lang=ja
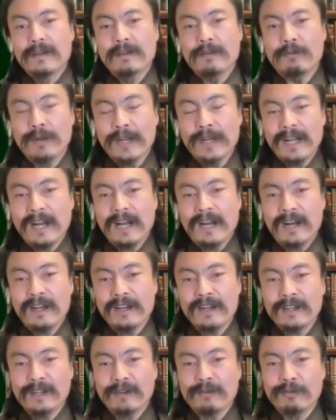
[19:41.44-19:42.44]
これがあ
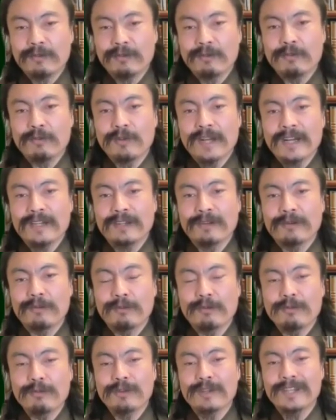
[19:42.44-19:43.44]
なたの脳の中で起
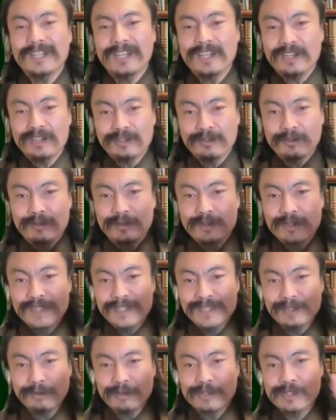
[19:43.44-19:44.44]
こっている
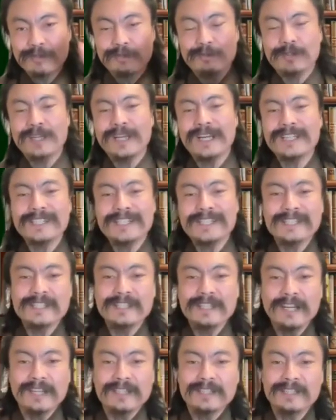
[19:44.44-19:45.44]
一つの大
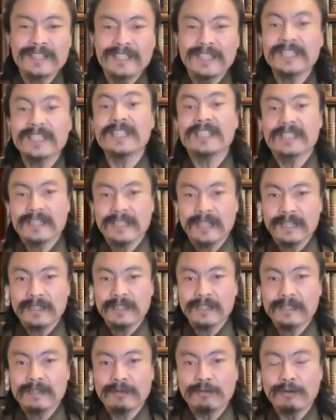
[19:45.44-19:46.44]
切な事実なん
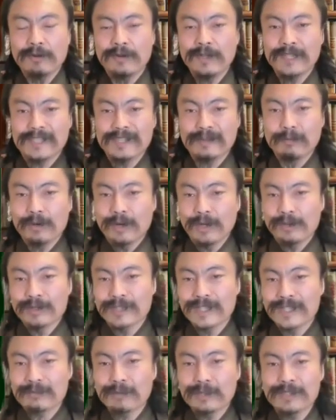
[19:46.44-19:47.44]
です。これはですね、もうあの
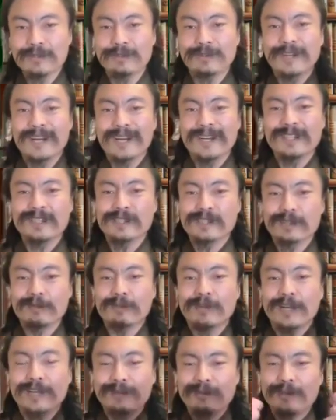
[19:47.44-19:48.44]
説明すると長いんですけ
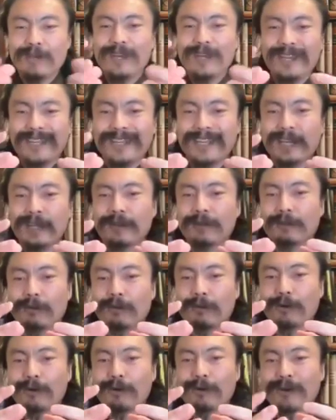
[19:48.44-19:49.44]
ど、大脳辺縁系という
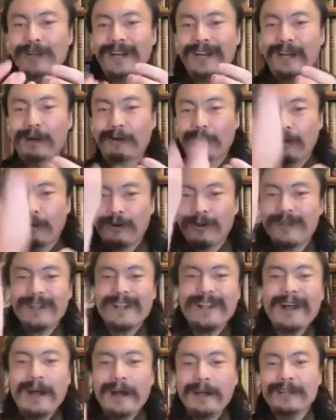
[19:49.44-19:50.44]
ところからこう
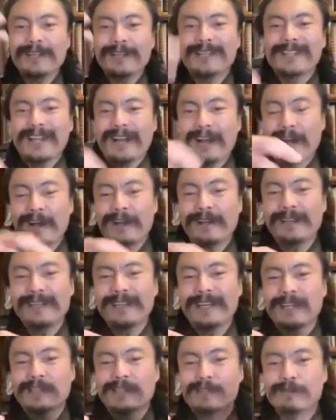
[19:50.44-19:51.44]
入ってきた
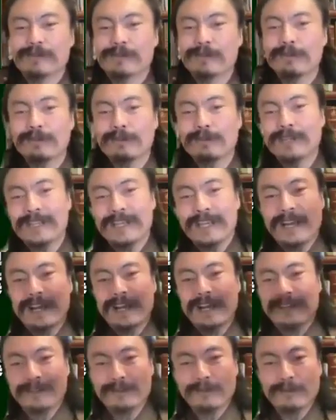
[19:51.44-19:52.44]
やつと、その時に
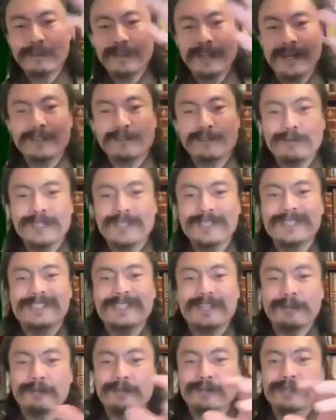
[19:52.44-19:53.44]
あったの大脳皮
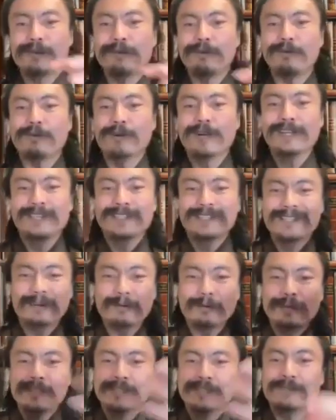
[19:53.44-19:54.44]
質での情報がですね、
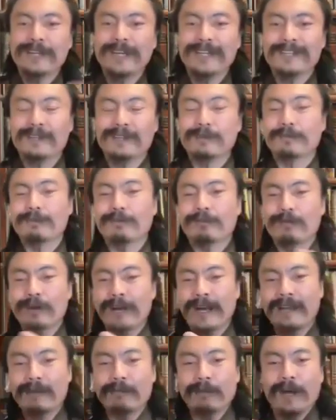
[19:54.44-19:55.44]
こう一緒に入ってくるとこう
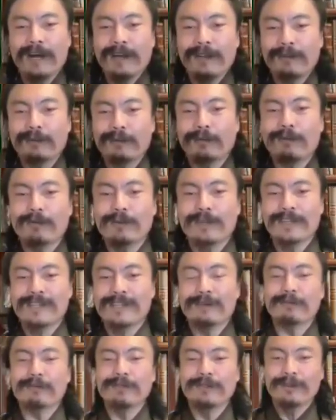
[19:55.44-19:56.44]
海馬のところで
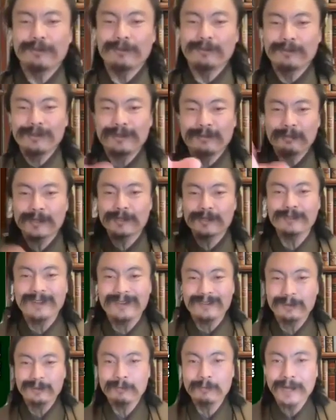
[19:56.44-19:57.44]
記憶に残るっていう、まあ、そん
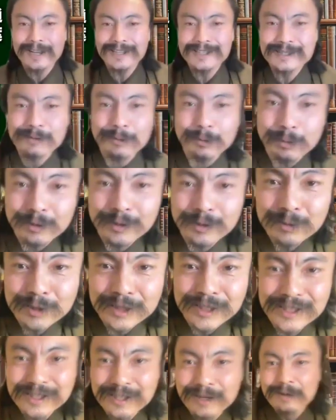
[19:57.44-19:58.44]
なメカニズムはどうでもい
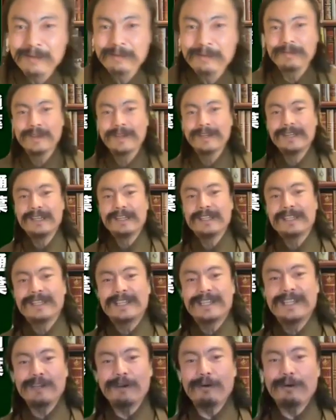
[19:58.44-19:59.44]
いです。
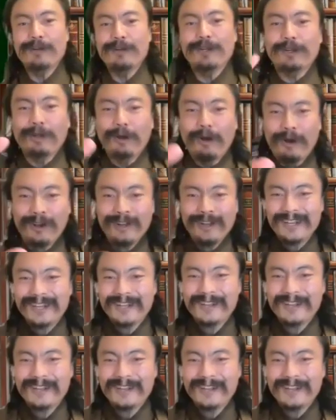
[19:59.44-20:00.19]
記憶と